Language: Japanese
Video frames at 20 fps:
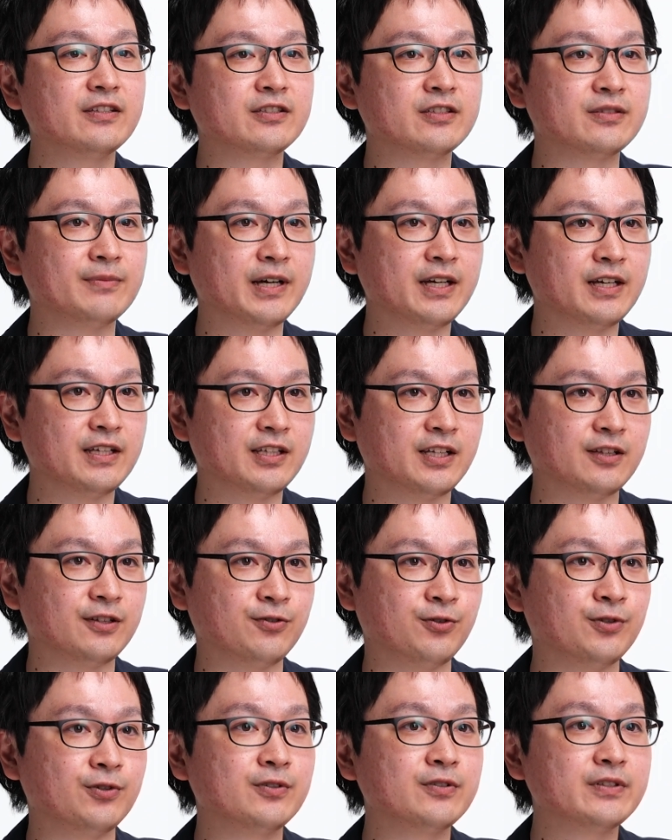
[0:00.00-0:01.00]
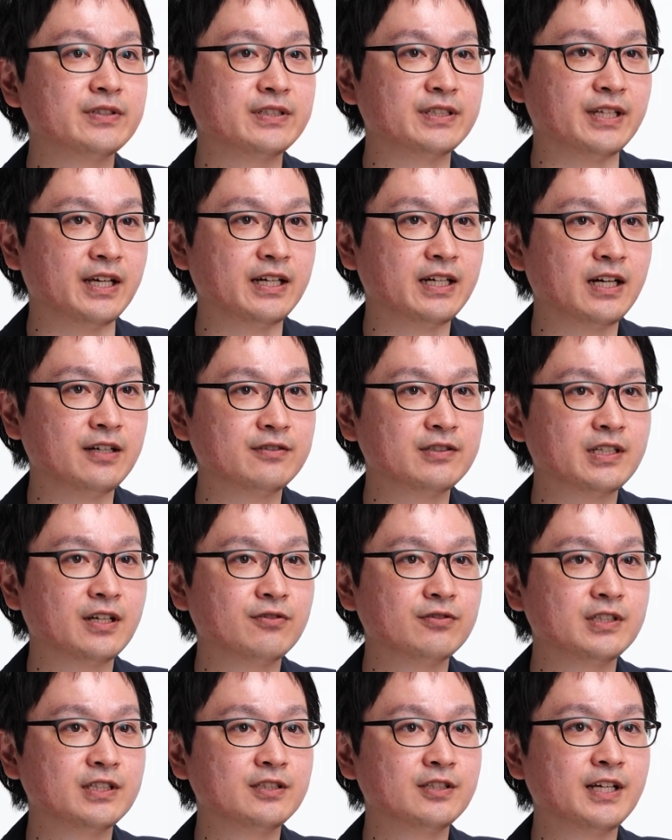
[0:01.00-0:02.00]
素早さと正確
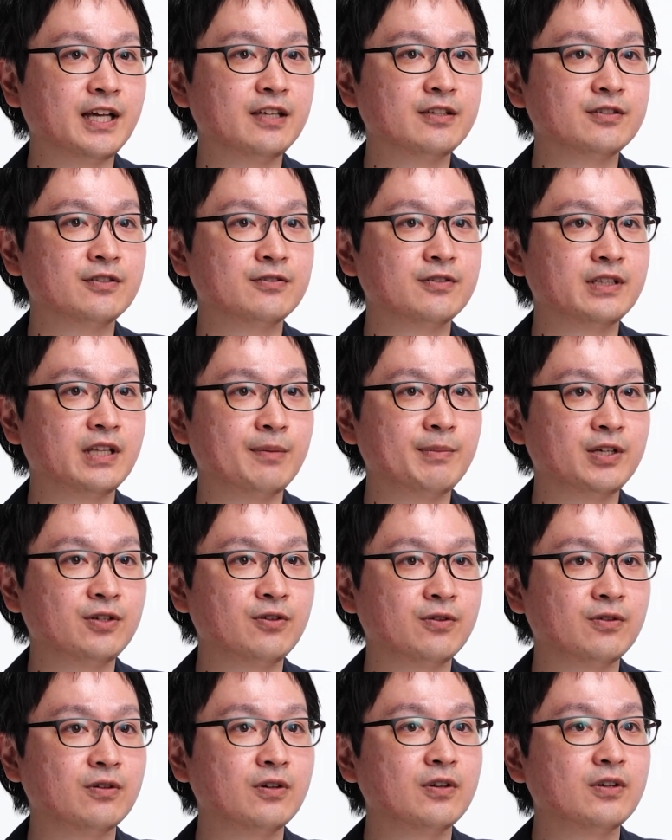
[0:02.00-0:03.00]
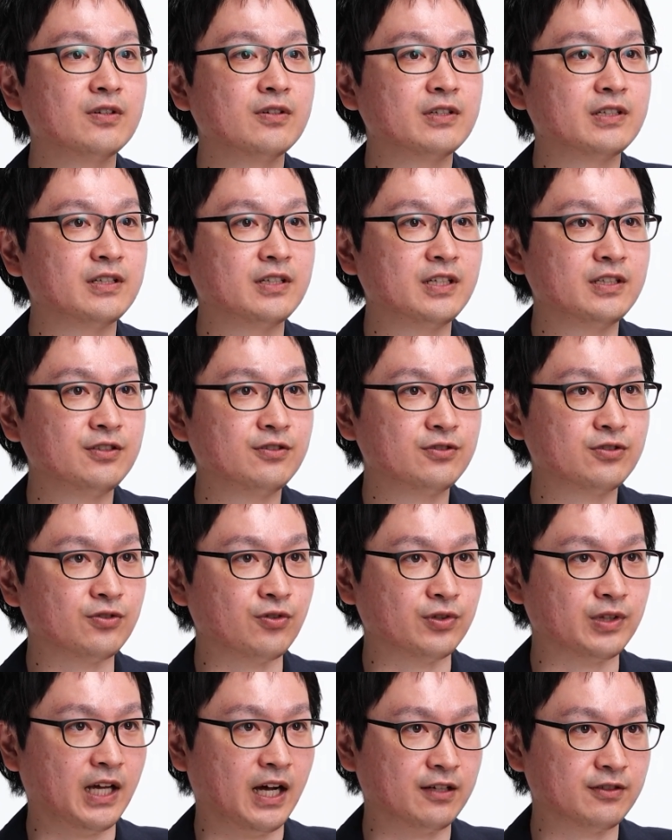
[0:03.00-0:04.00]
さを実現するための技術
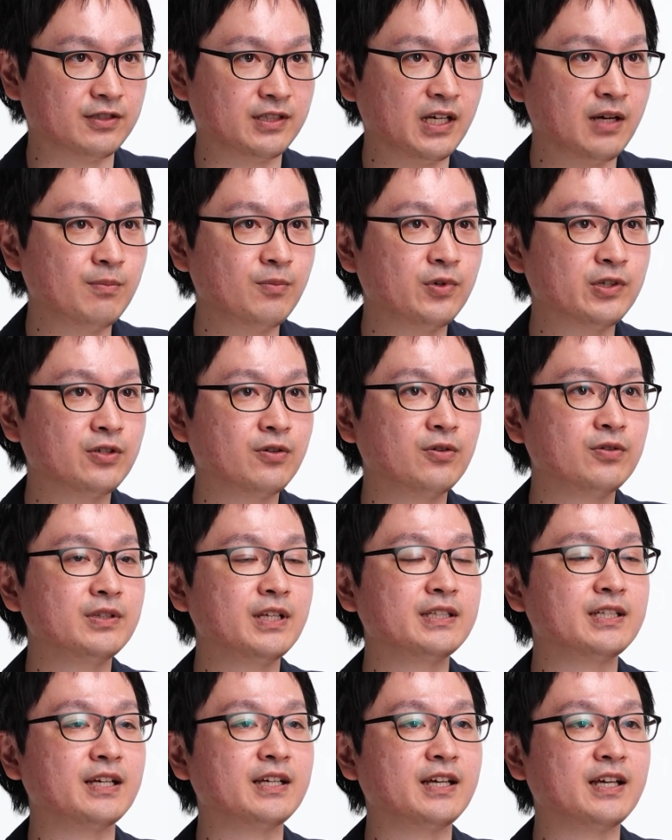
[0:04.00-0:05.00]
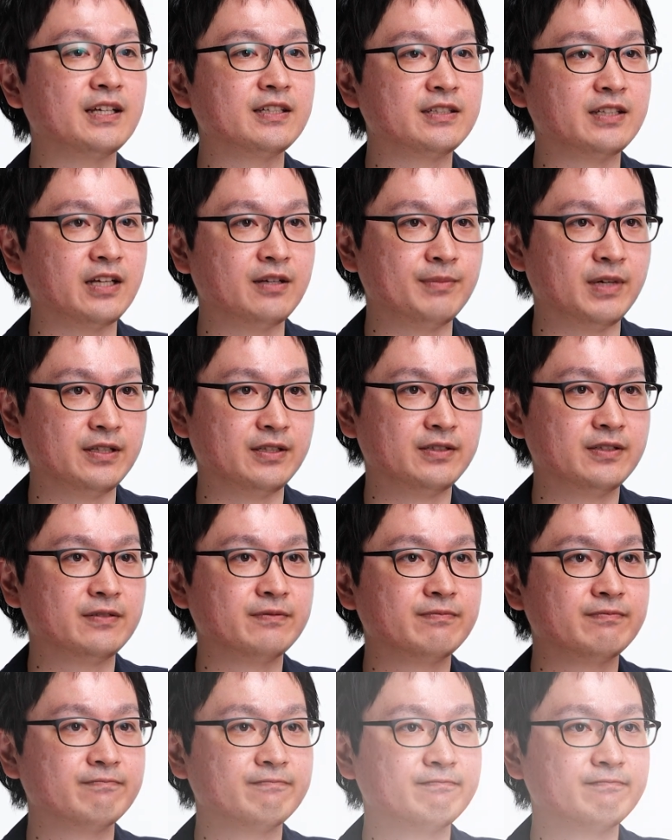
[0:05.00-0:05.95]
をたくさん盛り込んで設計しています